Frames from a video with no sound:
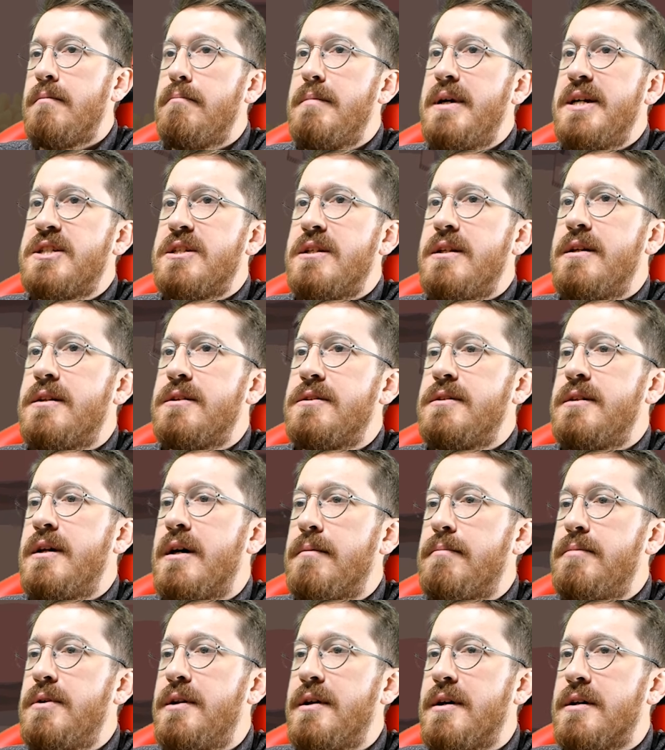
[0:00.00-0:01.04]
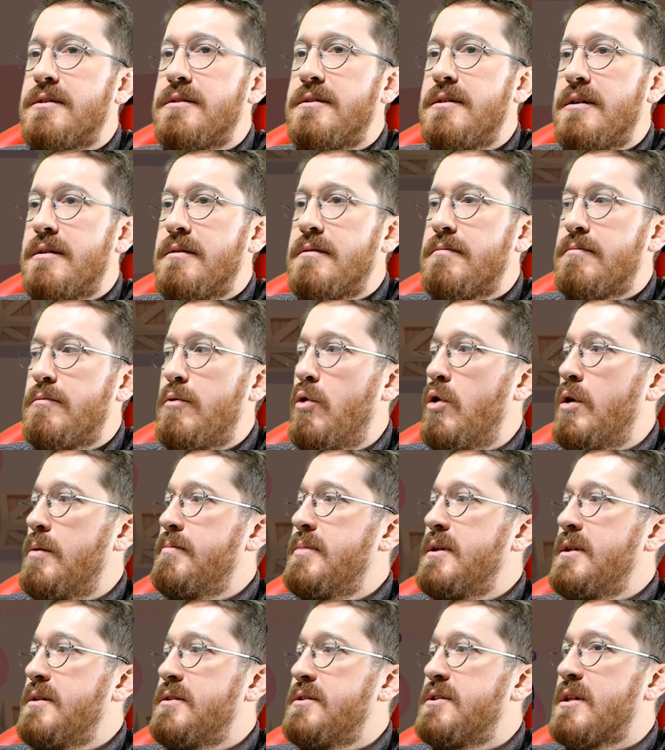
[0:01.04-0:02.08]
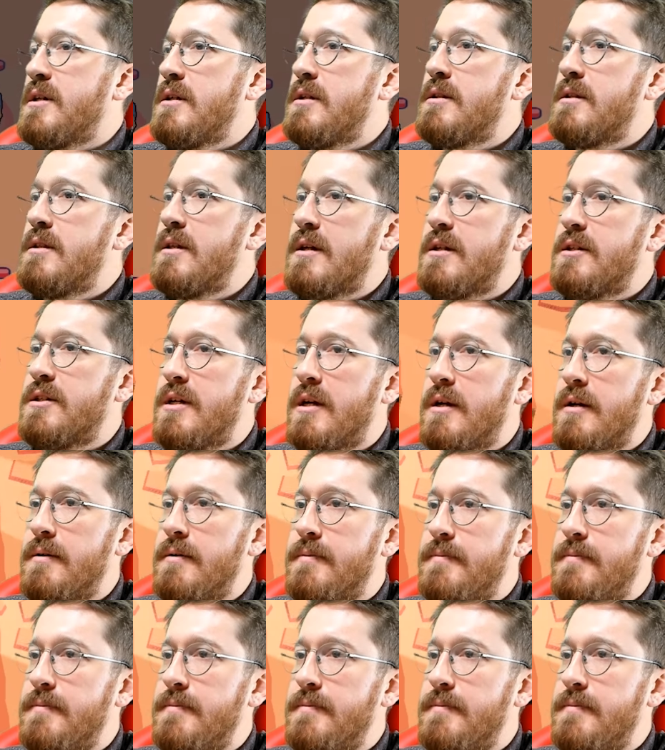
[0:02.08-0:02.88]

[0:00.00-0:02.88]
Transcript: Beşleriz ya birazdan. Böyle birinci gittikçe. Sen